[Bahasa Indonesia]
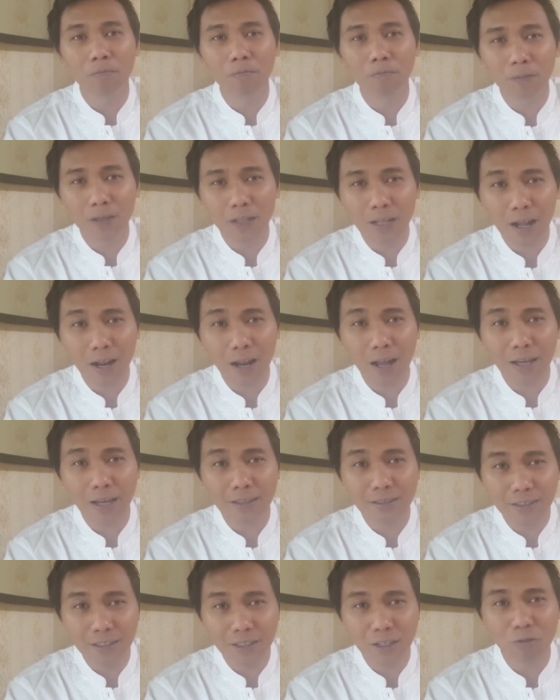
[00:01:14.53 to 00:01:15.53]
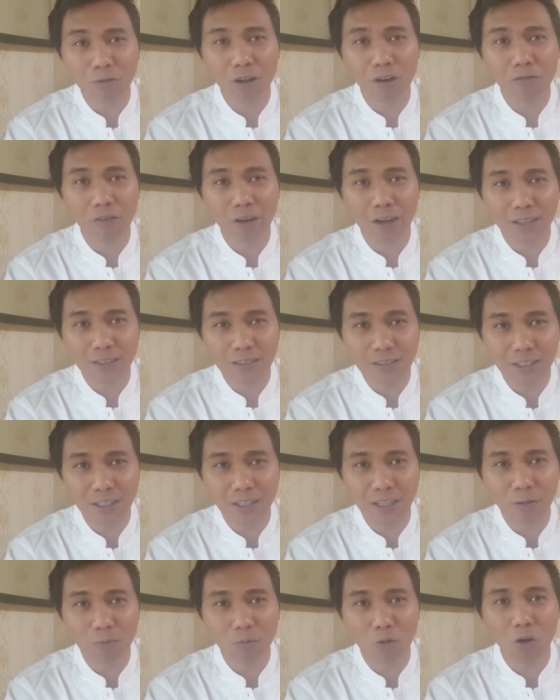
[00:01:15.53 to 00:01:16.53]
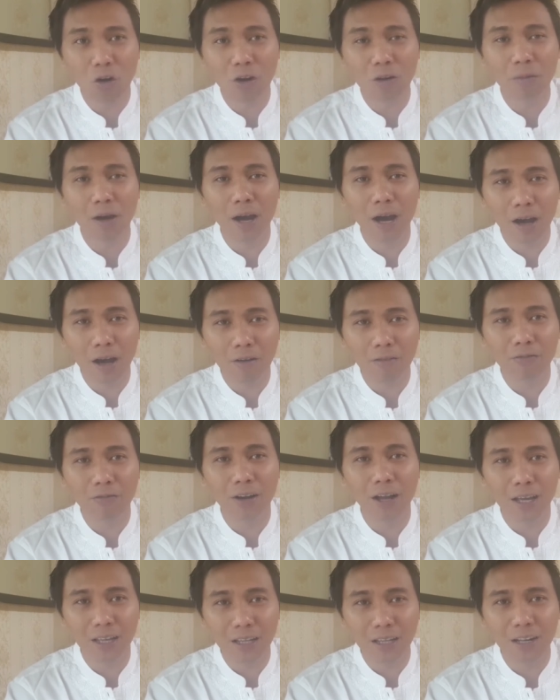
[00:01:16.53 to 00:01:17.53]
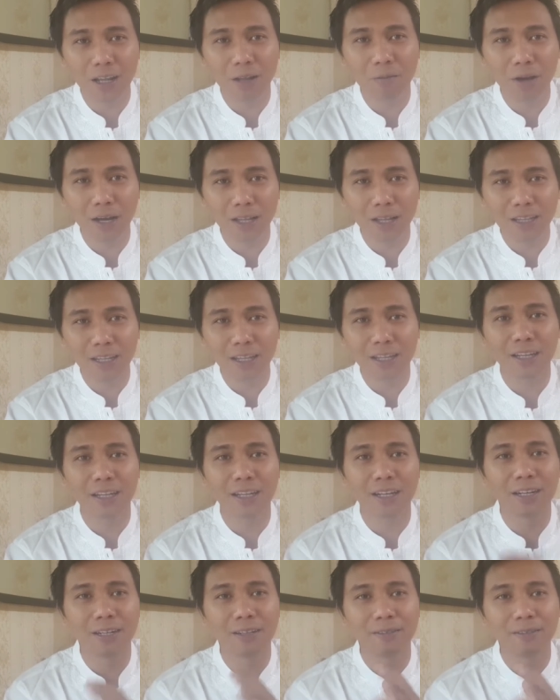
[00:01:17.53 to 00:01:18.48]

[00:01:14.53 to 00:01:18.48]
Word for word: Minal aizin wal faizin, mohon maaf lahir dan batin